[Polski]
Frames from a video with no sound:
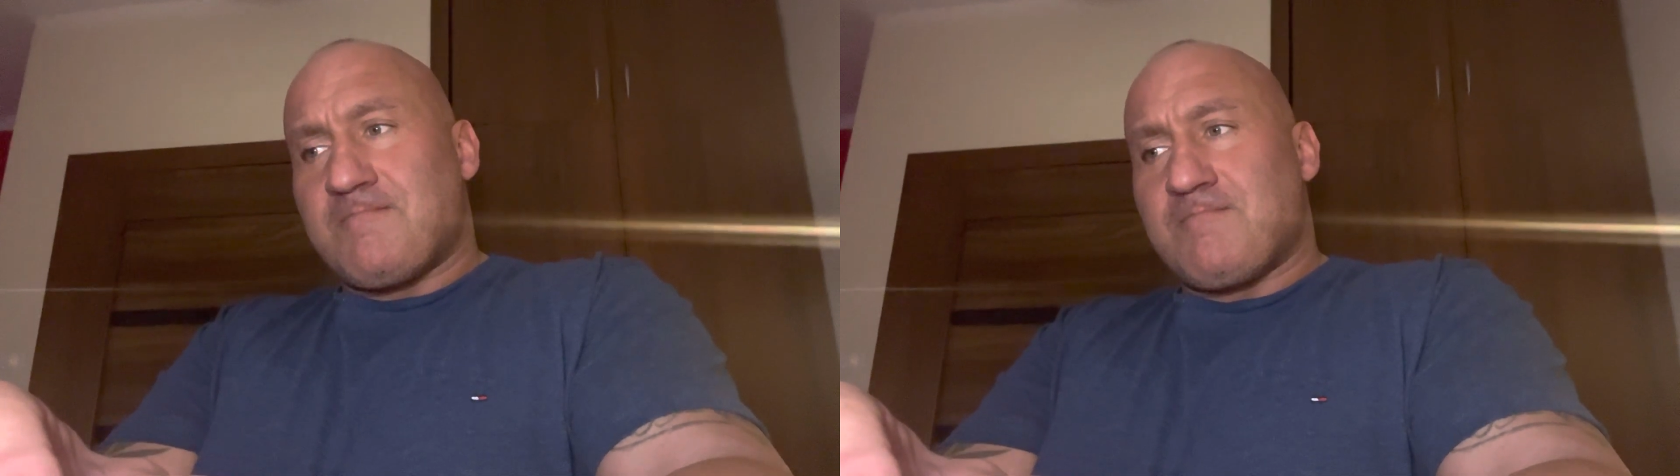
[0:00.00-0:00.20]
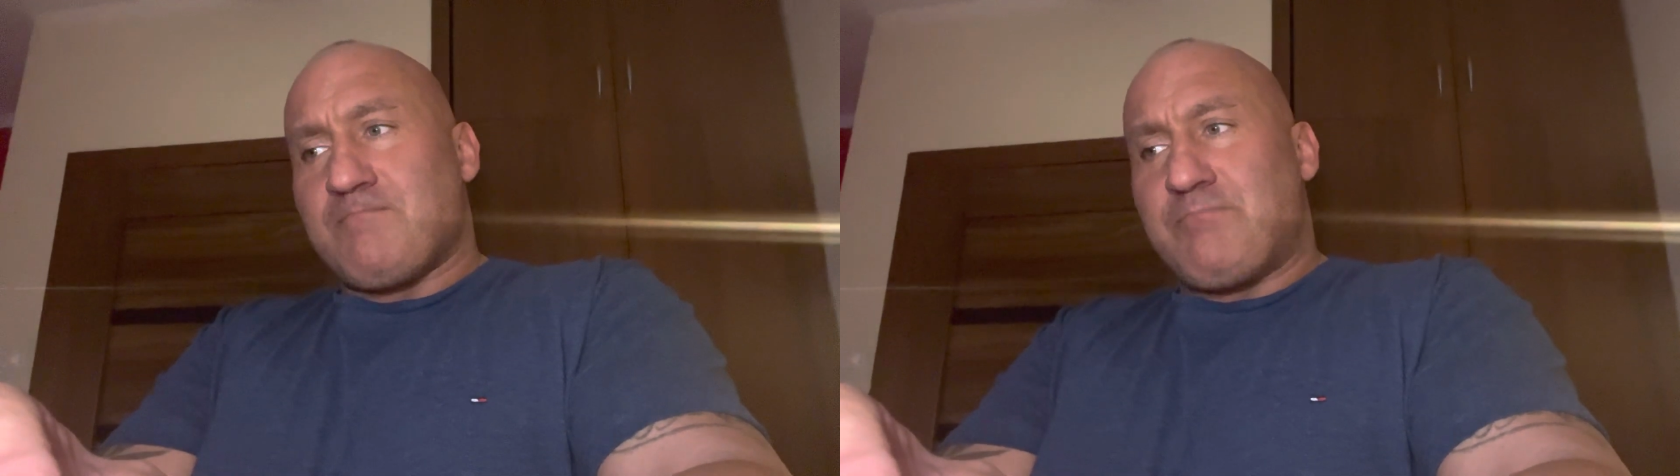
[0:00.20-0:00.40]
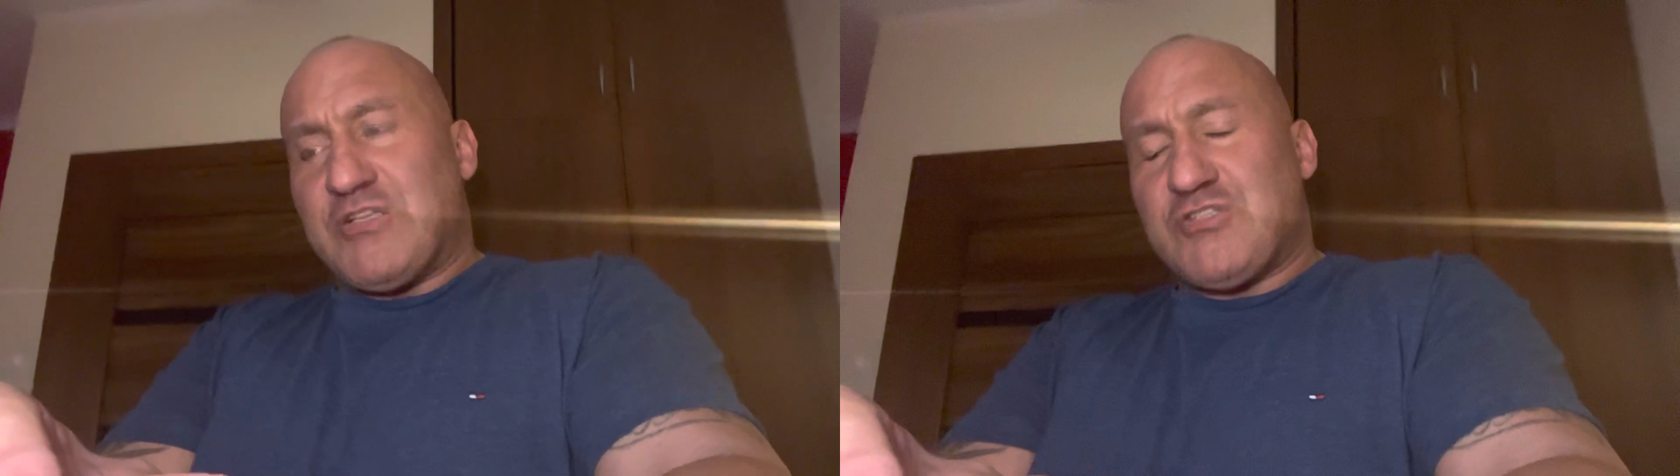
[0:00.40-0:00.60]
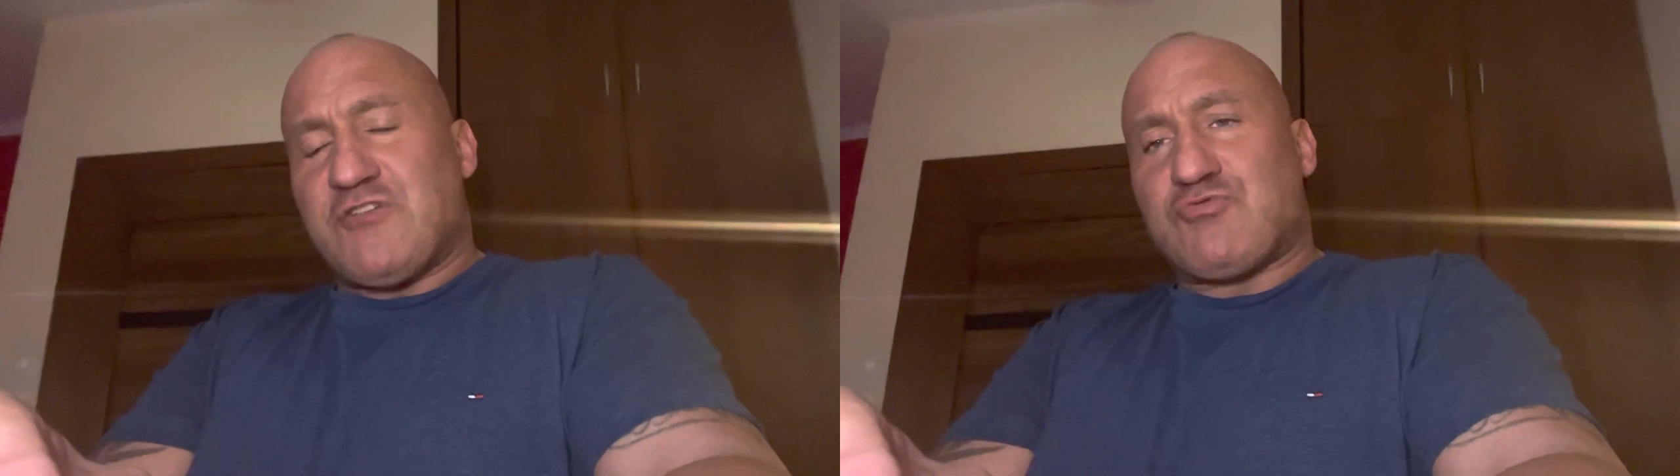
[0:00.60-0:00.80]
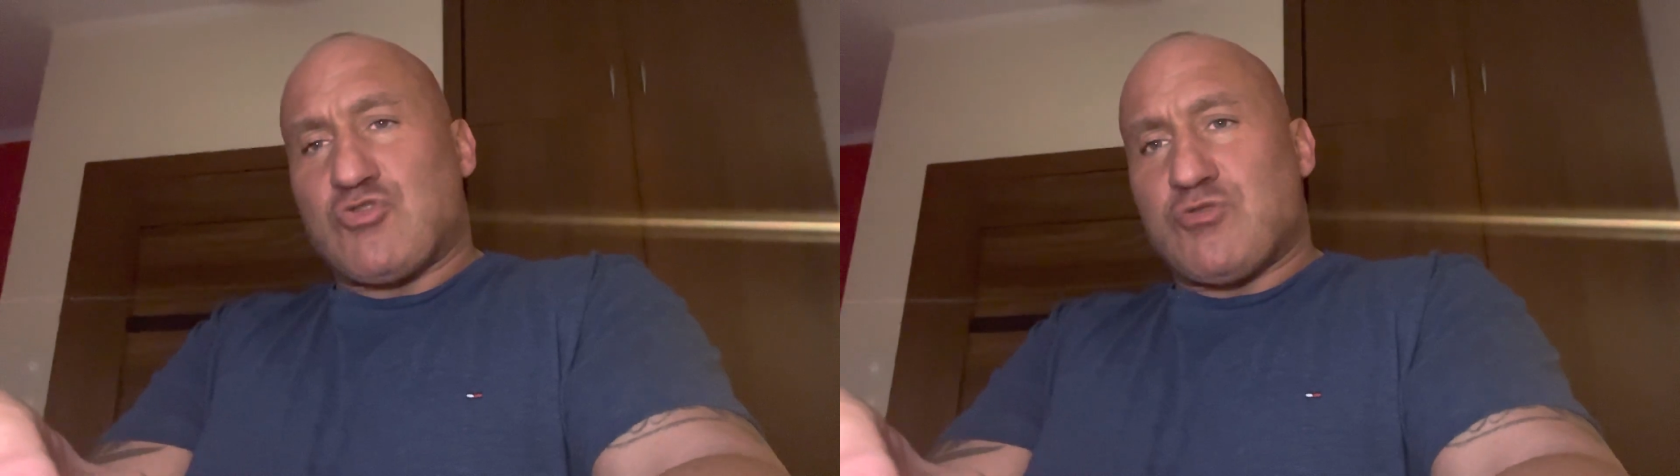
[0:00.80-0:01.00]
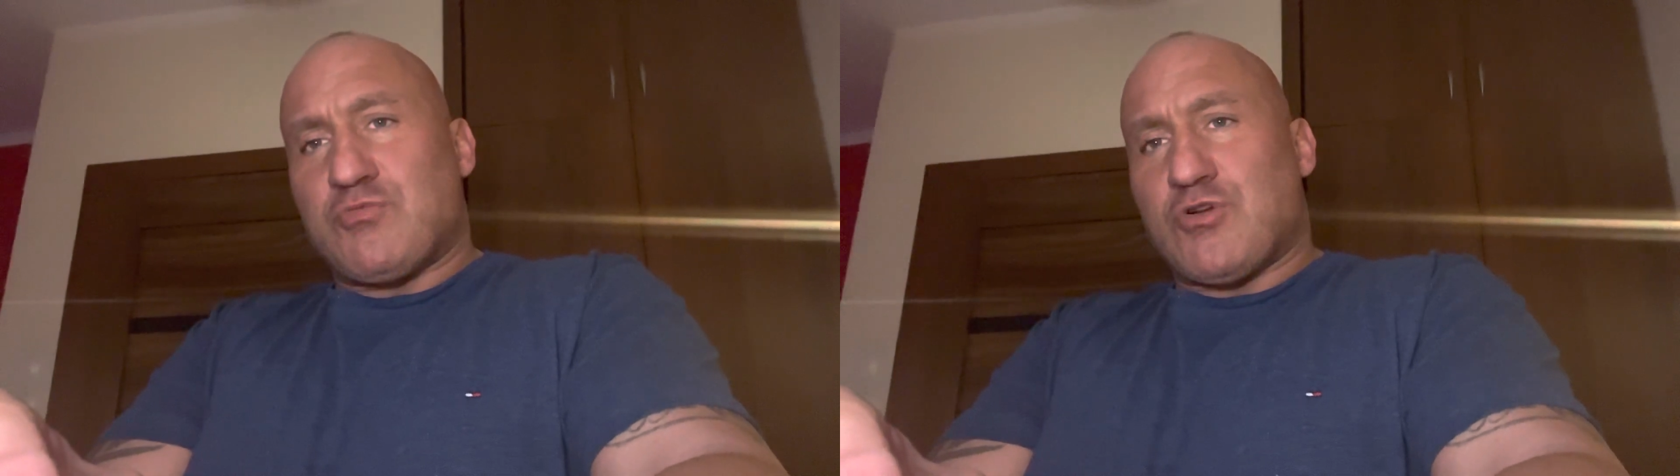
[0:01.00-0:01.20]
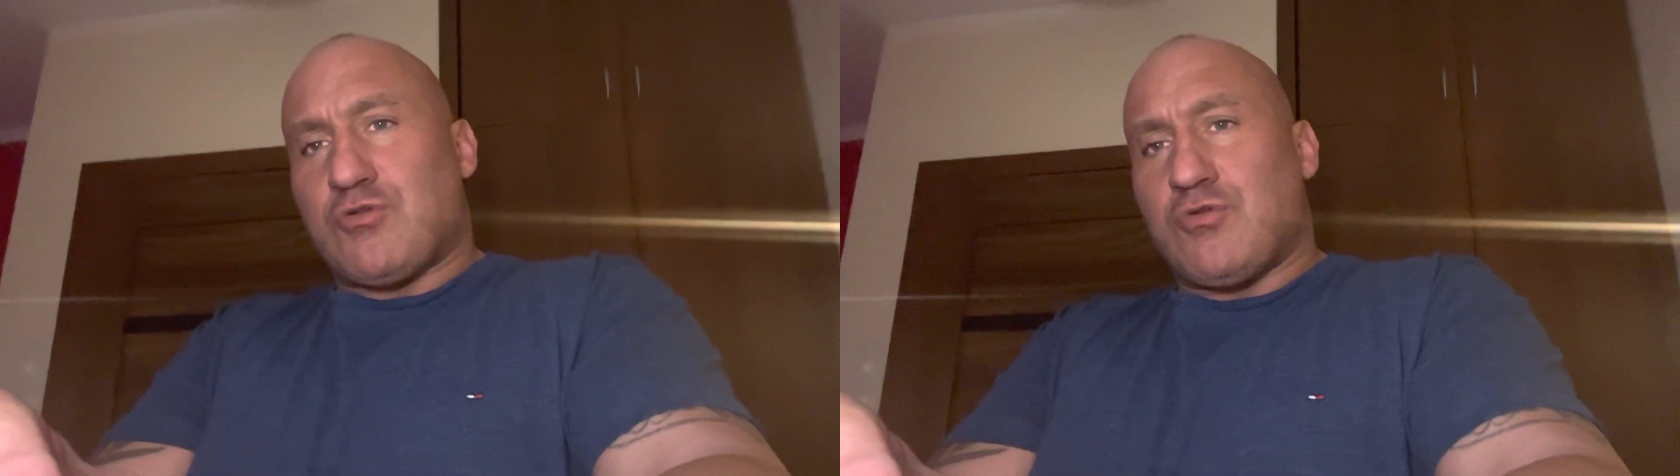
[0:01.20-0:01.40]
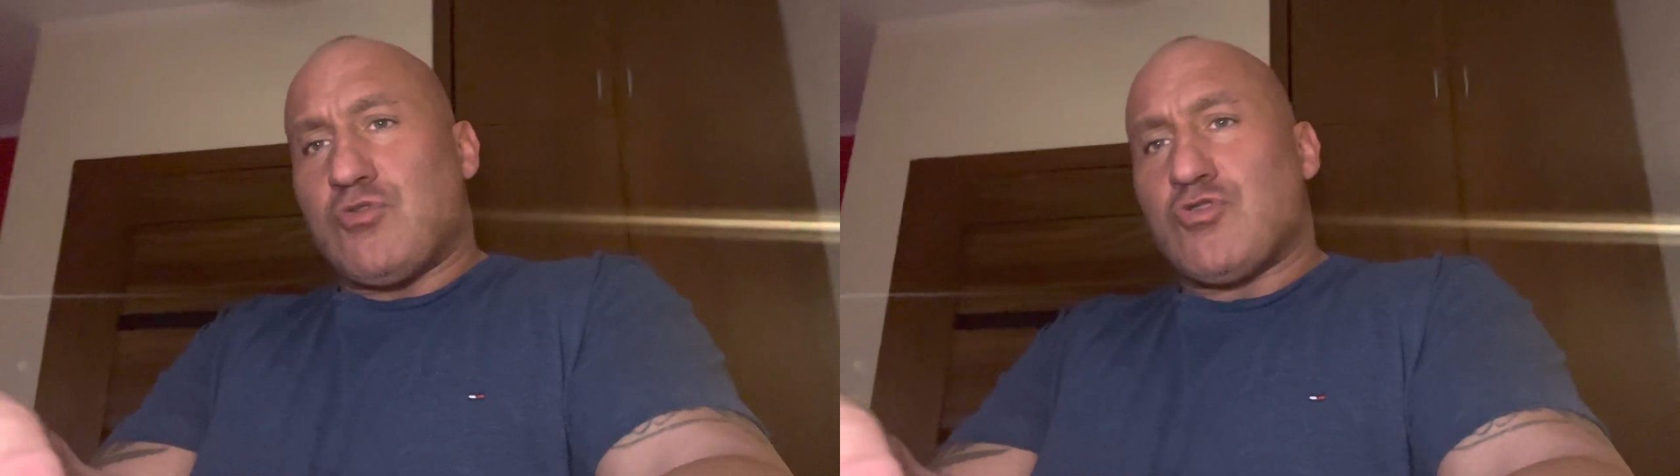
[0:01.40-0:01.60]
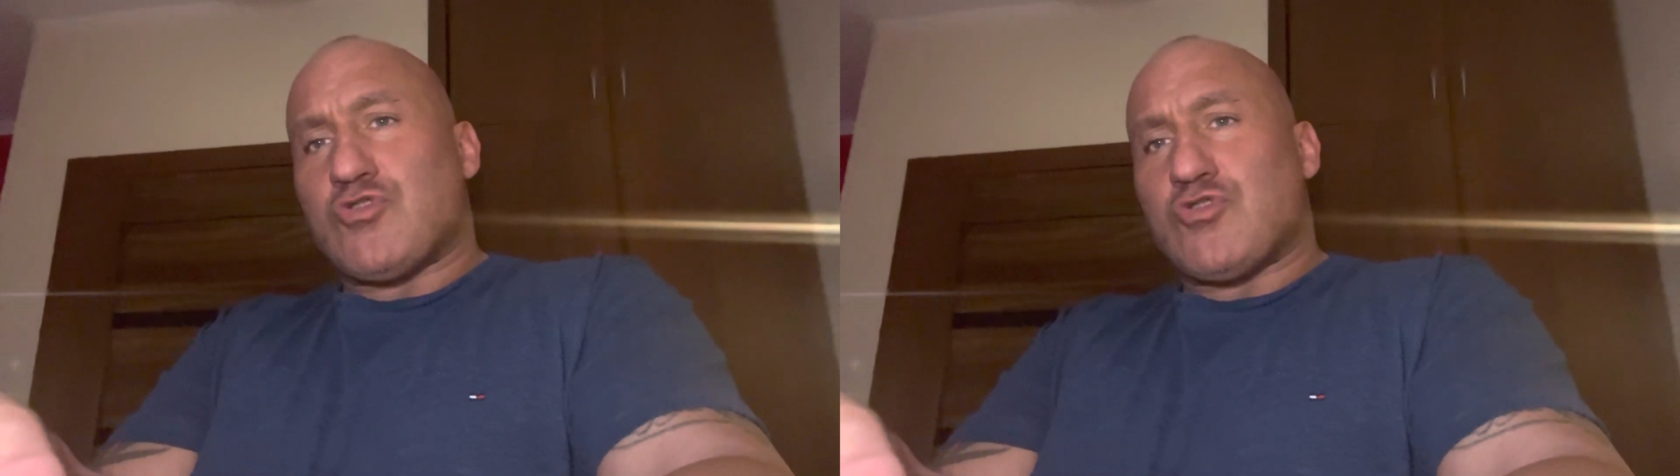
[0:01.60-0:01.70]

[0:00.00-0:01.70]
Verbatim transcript: będzie w przyszłym roku